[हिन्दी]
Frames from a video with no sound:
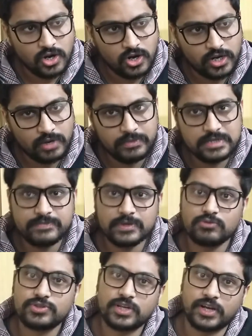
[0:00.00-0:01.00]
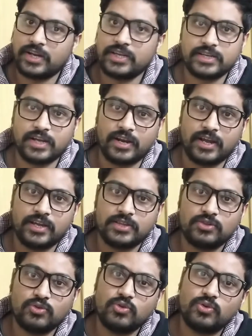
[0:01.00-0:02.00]
और हमने इस पर कुछ करना ही करना है
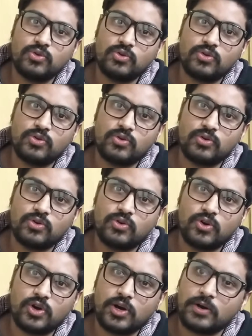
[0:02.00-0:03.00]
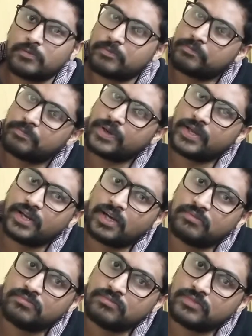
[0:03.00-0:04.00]
तो फिर
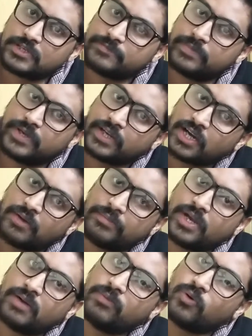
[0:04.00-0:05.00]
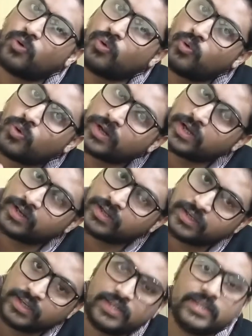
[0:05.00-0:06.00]
हम इस पर कामयाब होकर
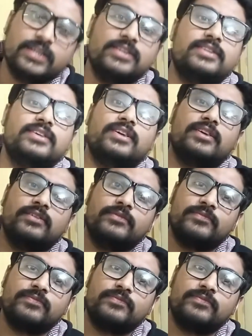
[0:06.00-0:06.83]
ही निकलते हैं